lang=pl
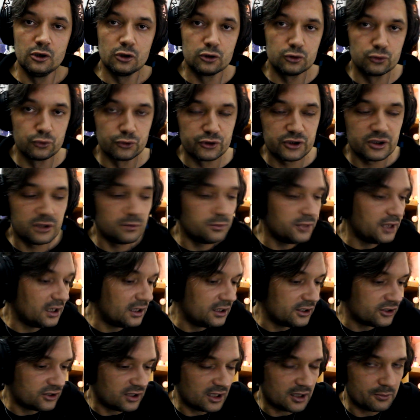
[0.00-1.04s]
którzy
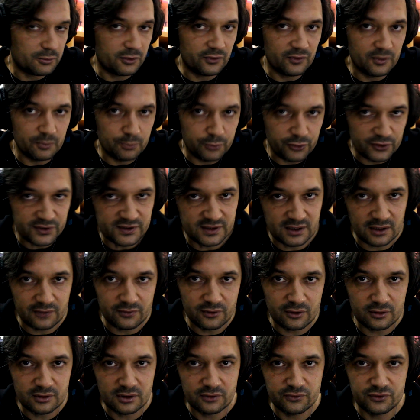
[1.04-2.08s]
mieli, że tak powiem,
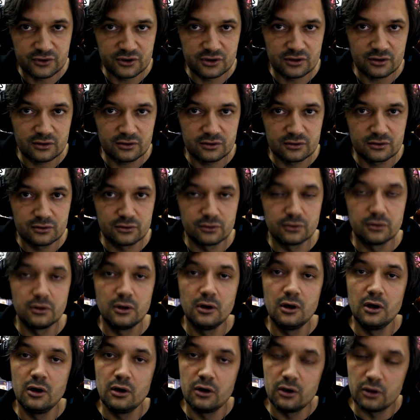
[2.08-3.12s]
postawione w środku
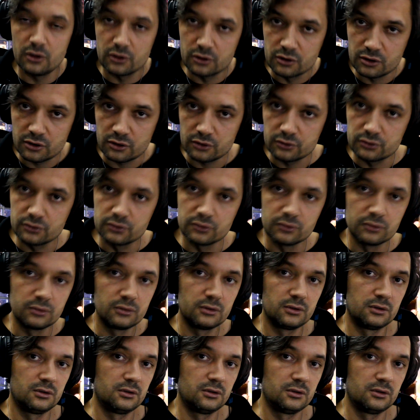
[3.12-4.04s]
ogrodu